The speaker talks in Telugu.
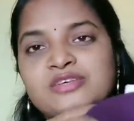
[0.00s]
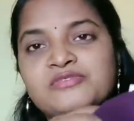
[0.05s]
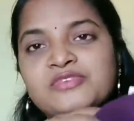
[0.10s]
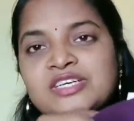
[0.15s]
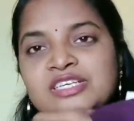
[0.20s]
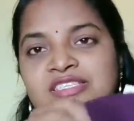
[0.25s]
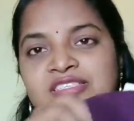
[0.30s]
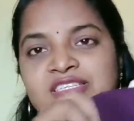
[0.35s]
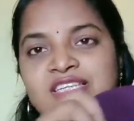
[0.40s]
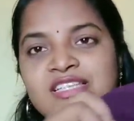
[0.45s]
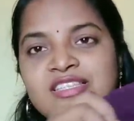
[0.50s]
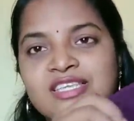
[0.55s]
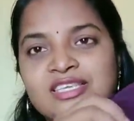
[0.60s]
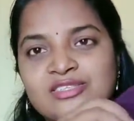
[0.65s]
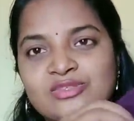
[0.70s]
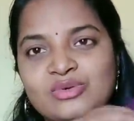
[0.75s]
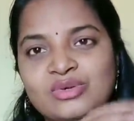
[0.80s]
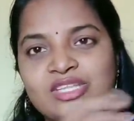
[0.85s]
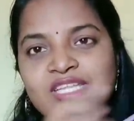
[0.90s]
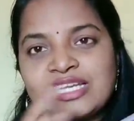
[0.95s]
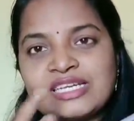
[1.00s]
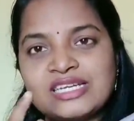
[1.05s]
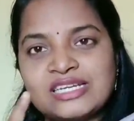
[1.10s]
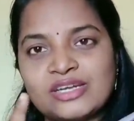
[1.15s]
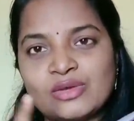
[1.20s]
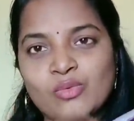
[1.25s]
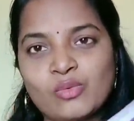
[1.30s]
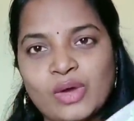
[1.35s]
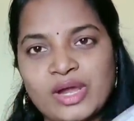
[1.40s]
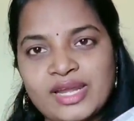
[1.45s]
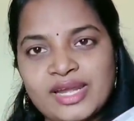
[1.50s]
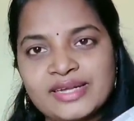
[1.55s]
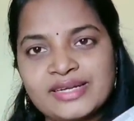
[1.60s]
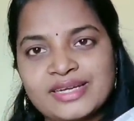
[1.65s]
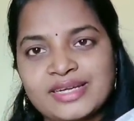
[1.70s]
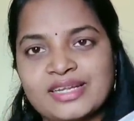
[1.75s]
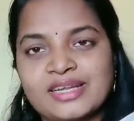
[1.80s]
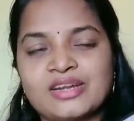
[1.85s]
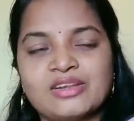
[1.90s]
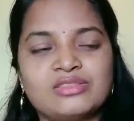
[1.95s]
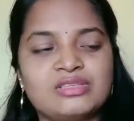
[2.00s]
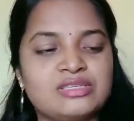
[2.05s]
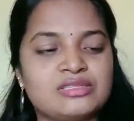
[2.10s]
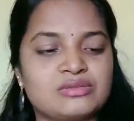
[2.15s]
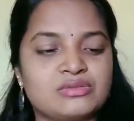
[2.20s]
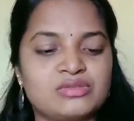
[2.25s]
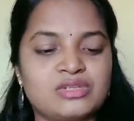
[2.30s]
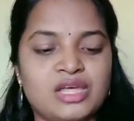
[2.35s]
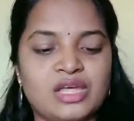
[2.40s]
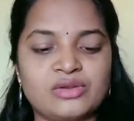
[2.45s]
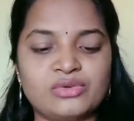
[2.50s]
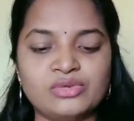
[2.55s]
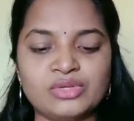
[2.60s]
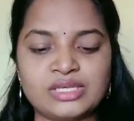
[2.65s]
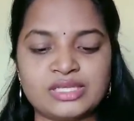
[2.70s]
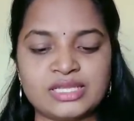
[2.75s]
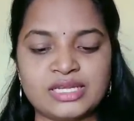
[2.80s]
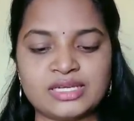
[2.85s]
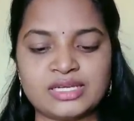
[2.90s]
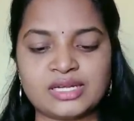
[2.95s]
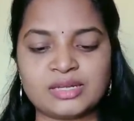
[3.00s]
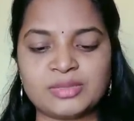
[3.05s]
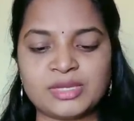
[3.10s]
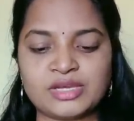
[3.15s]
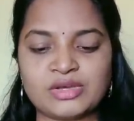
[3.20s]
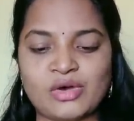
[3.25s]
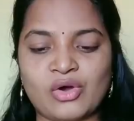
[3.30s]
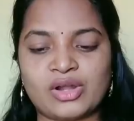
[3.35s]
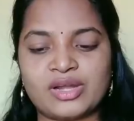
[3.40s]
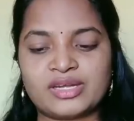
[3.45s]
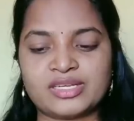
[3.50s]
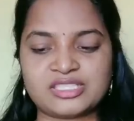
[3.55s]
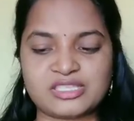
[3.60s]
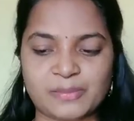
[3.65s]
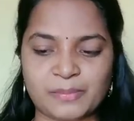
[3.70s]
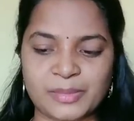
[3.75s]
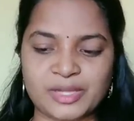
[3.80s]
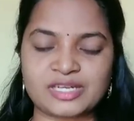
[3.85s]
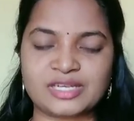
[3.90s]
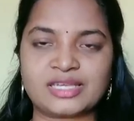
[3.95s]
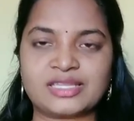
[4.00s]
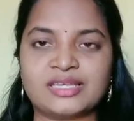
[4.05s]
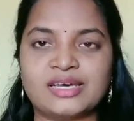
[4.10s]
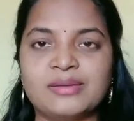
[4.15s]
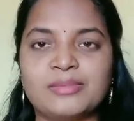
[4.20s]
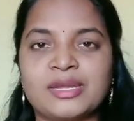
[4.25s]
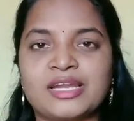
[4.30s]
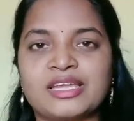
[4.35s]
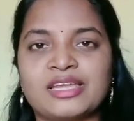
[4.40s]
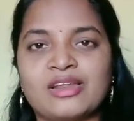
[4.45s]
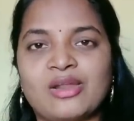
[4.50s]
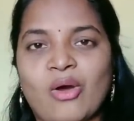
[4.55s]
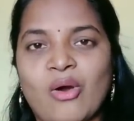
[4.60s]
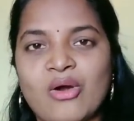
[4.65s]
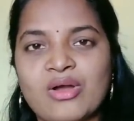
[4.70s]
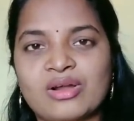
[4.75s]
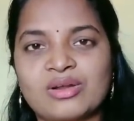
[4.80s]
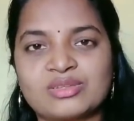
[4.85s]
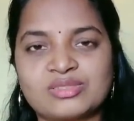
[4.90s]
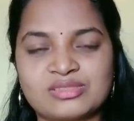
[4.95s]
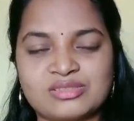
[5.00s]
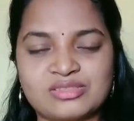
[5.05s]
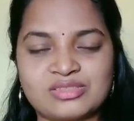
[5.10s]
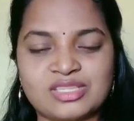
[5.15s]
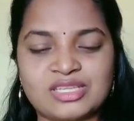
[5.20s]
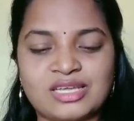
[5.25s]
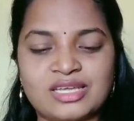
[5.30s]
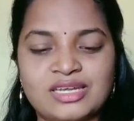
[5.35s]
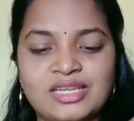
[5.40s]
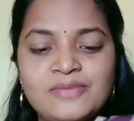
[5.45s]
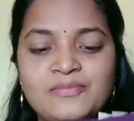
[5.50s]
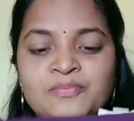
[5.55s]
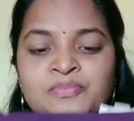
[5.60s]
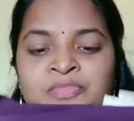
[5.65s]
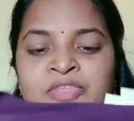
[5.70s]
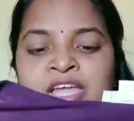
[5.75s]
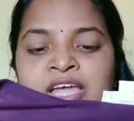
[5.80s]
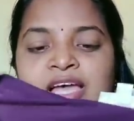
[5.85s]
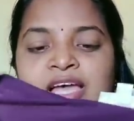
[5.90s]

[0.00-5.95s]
సో ఫస్ట్ నేను తీసుకున్నది ఏంటంటే వైలెట్ కలర్లో తీసుకున్నాను ఇదేంటంటే మీకు ఆల్రెడీ చెప్పాను కదా మనకి లాంగ్ వస్తుంది అని